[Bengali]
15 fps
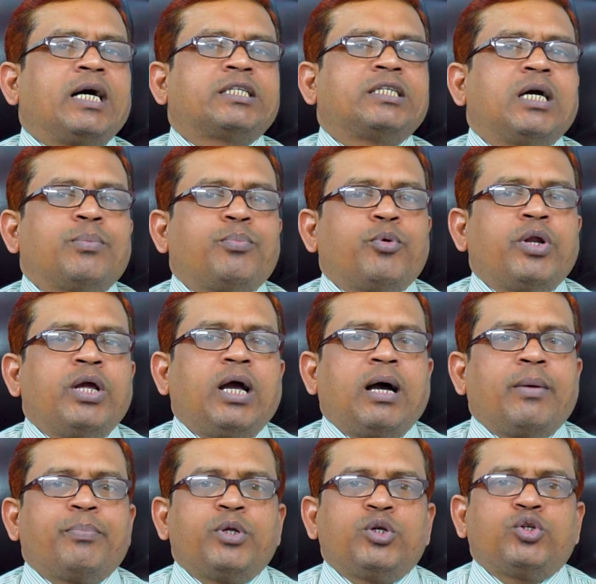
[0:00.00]
আসার পরে
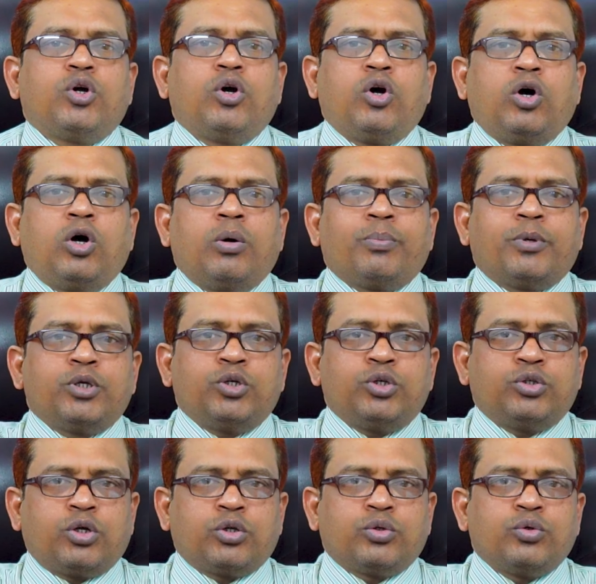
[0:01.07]
আপনি সব কিছু
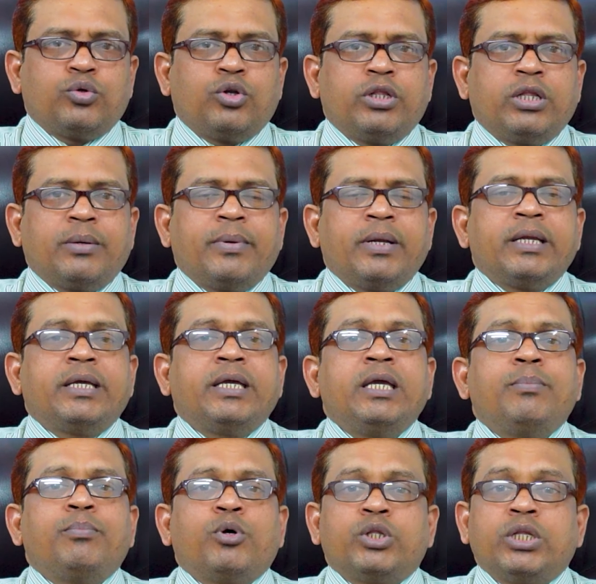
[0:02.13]
শর্তগুলো দেখবেন
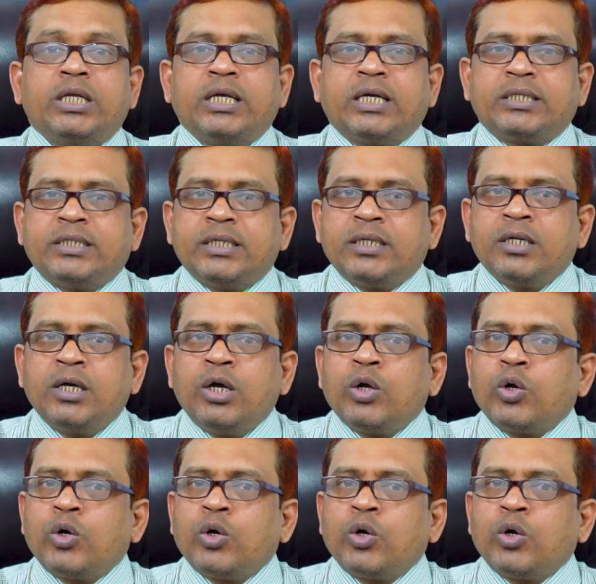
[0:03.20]
কি পদে যাচ্ছেন